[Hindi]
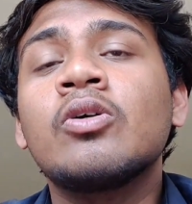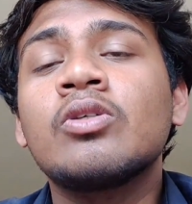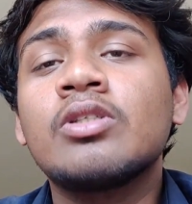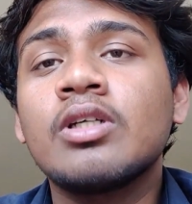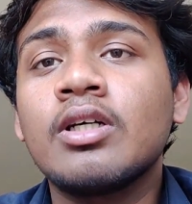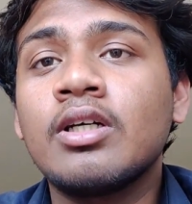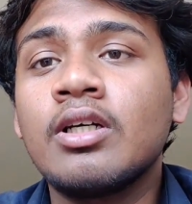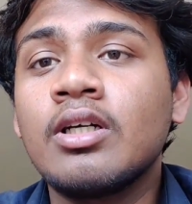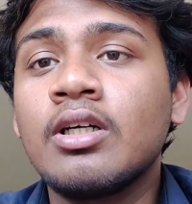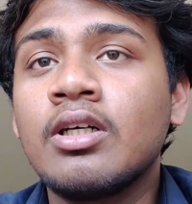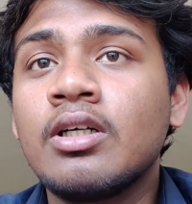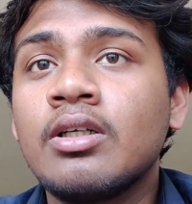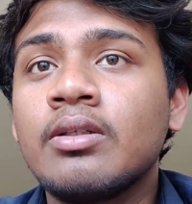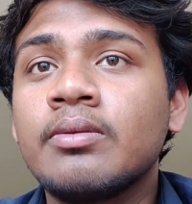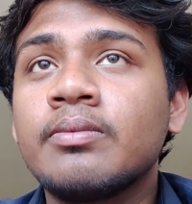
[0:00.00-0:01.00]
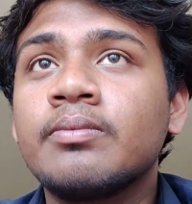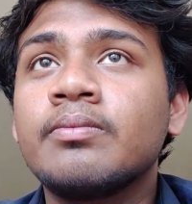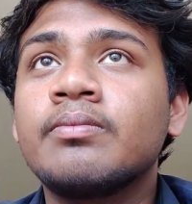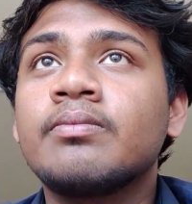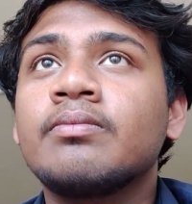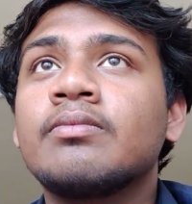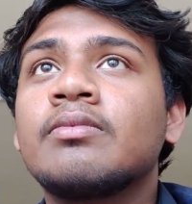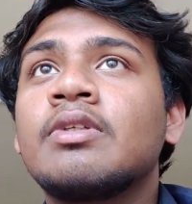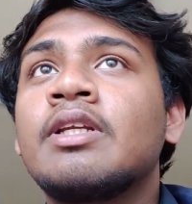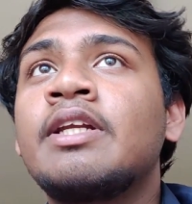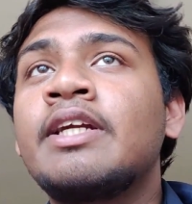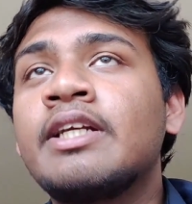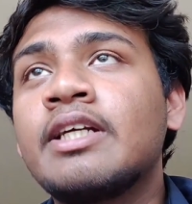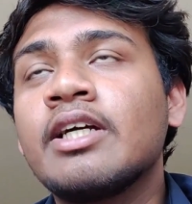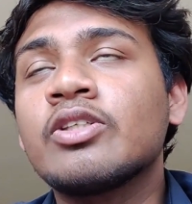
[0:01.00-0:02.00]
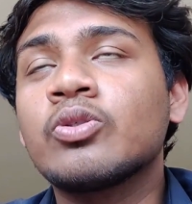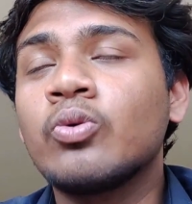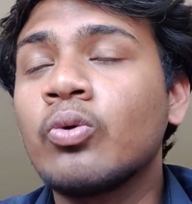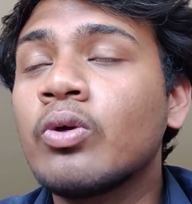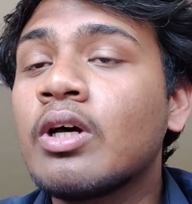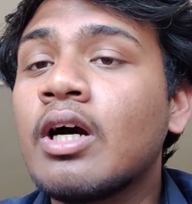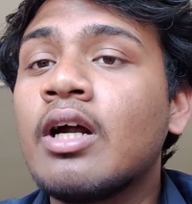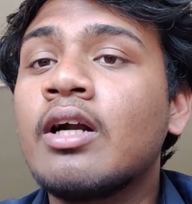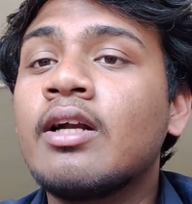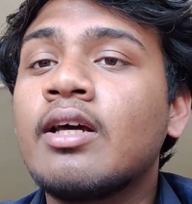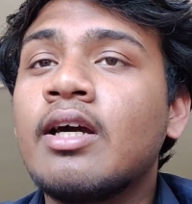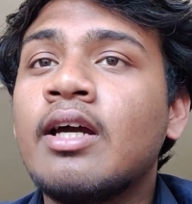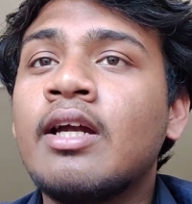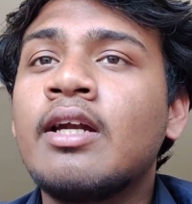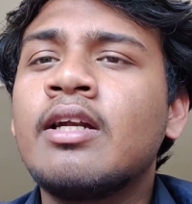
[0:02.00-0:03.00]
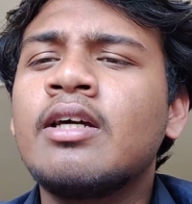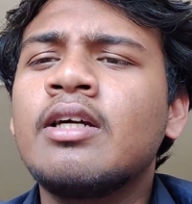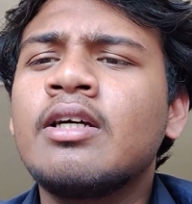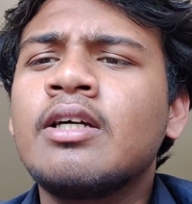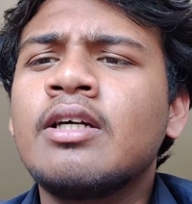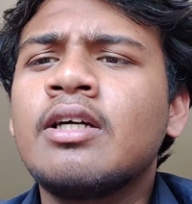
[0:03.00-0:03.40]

कुछ नीट uh, का स्कोर कार्ड एंड